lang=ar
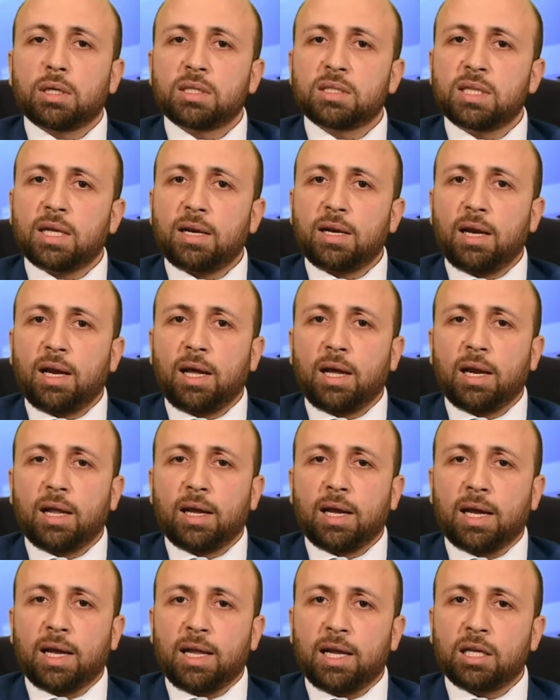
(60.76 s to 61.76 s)
زرع الحلق
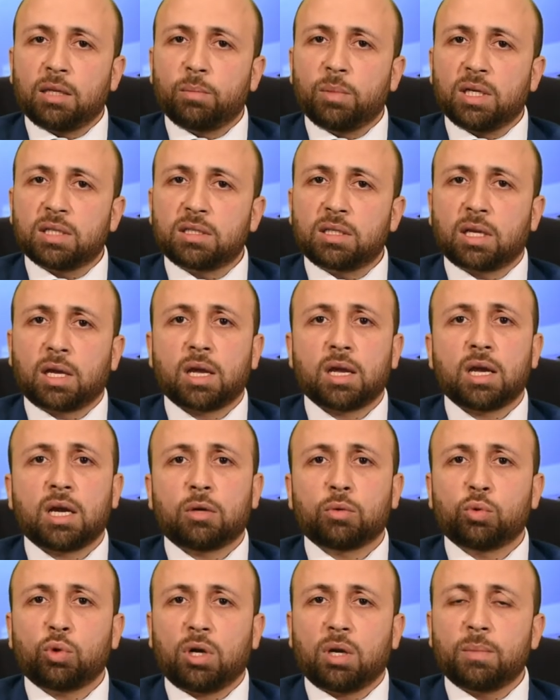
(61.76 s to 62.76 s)
حلقات بلاستيكيه
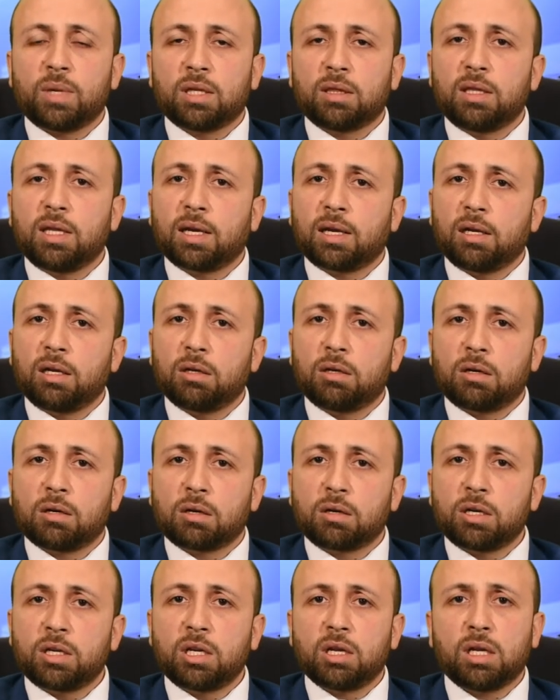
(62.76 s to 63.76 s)
او دعامات داخل
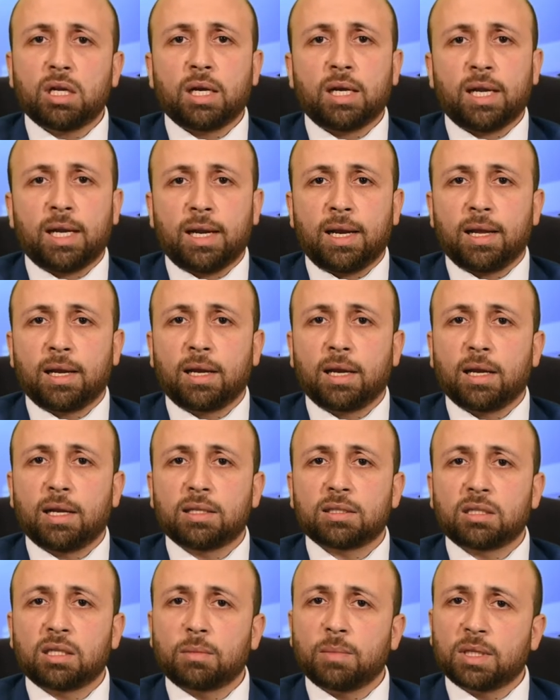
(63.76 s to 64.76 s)
القرنيه لعلاج
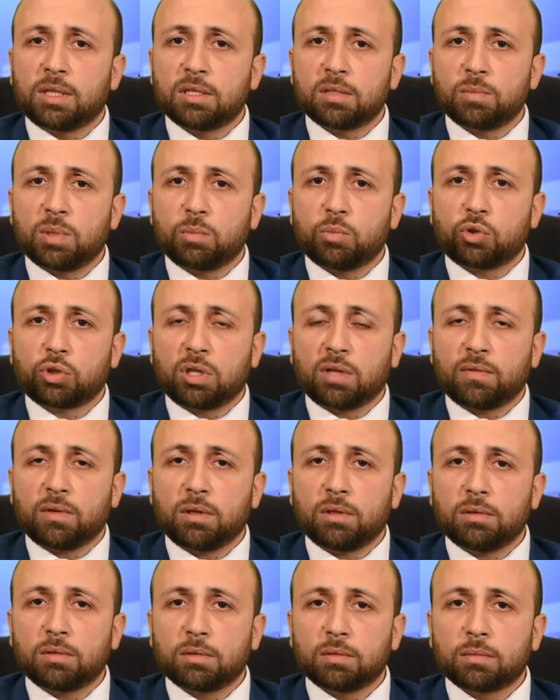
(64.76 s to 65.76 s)
الاستجماتيزم المرتفع
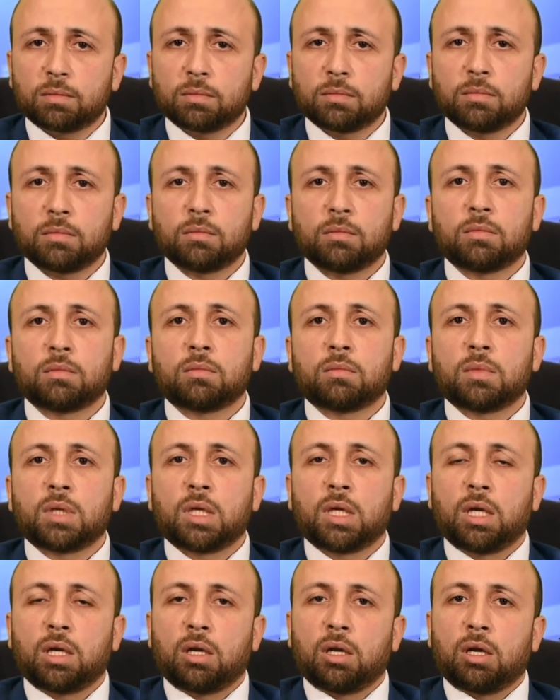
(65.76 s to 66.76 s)

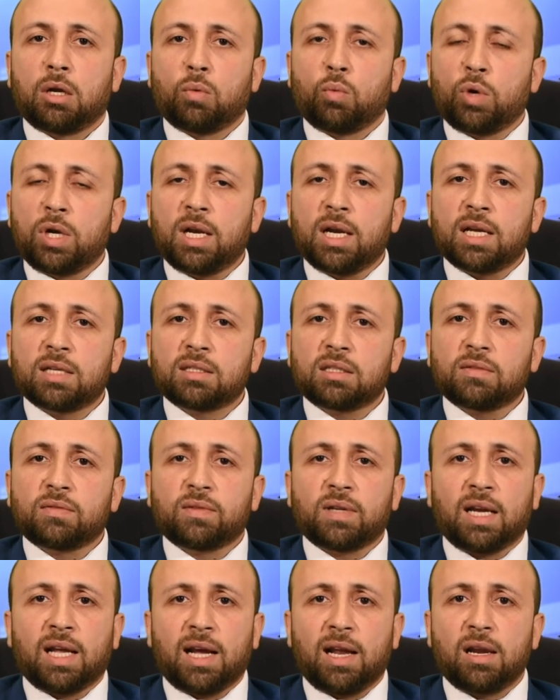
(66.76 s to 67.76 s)
وللاسف
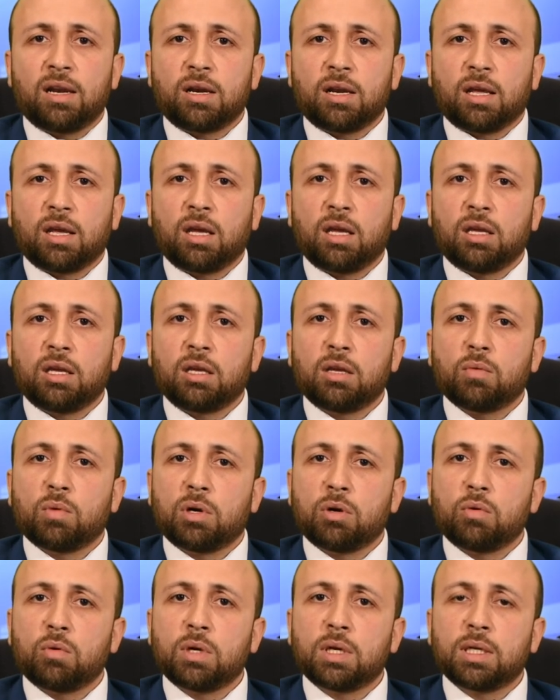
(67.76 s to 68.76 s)
الحل النهائي
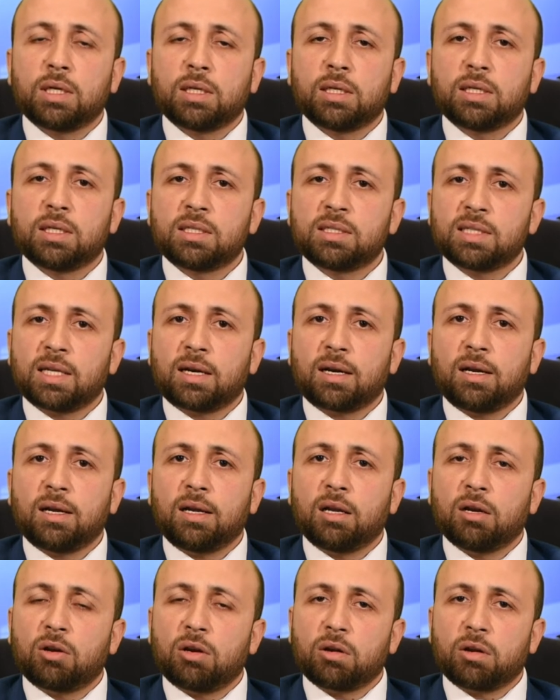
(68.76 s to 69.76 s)
وهو زرع
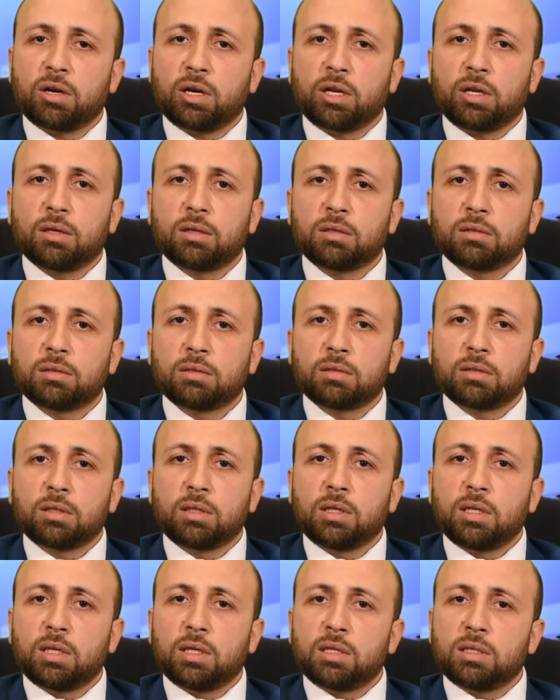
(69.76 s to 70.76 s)
القرنيه
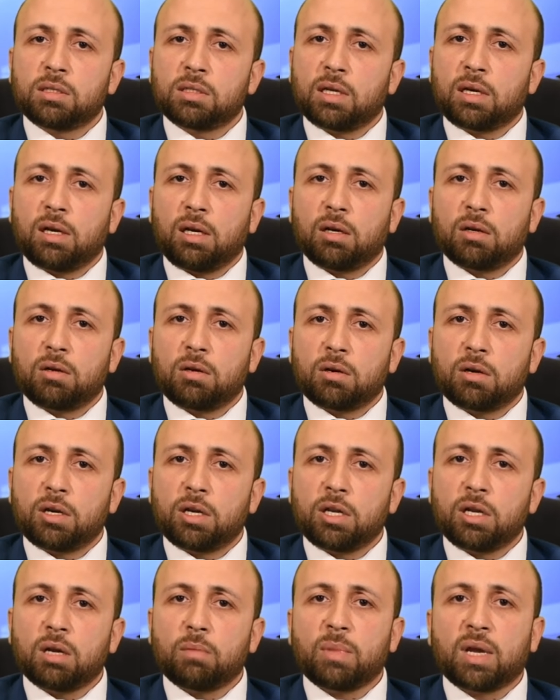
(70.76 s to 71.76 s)
زرع
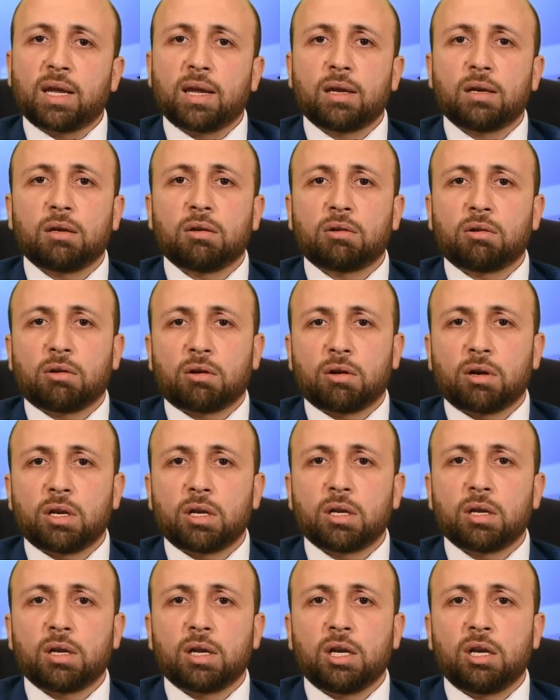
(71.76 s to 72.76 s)
القرنيه مكان
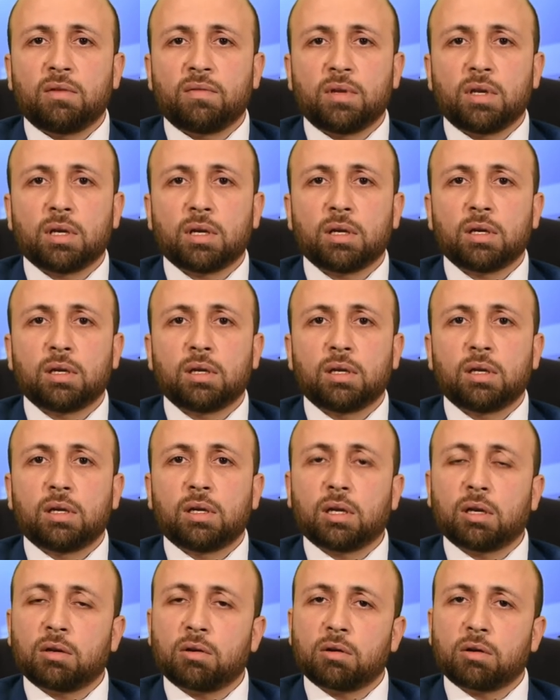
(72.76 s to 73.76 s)
القرنيه اللي فيها
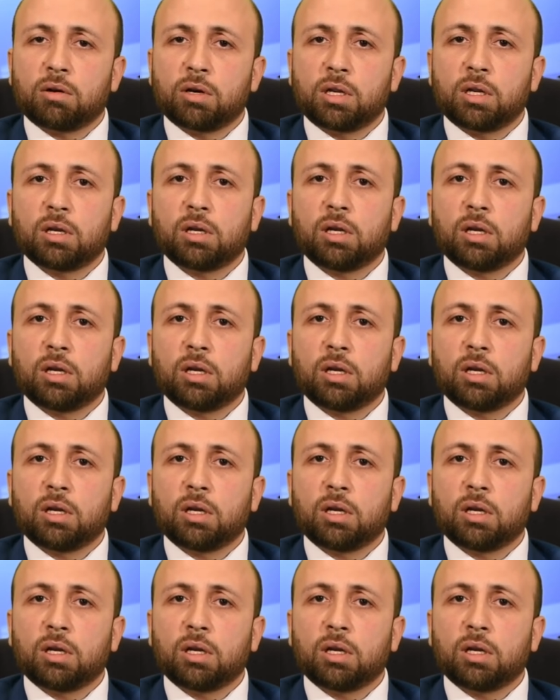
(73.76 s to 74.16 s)
القرنيه